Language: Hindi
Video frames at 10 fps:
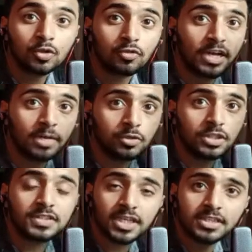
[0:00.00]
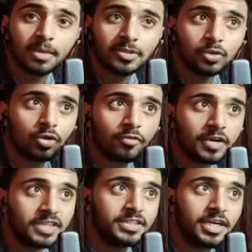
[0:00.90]
सो वेलकम टू द सिक्स एपिसोड ऑफ
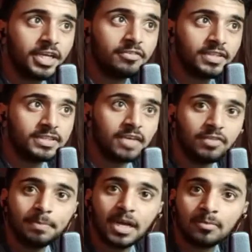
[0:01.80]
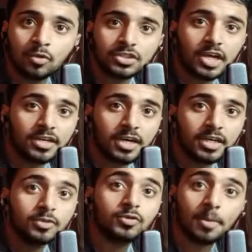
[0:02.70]
रेजिडेंट इवल सेवन पहले हम लोग स्टार्ट कर
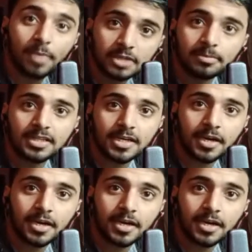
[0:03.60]
लेते हैं उसके बाद बातें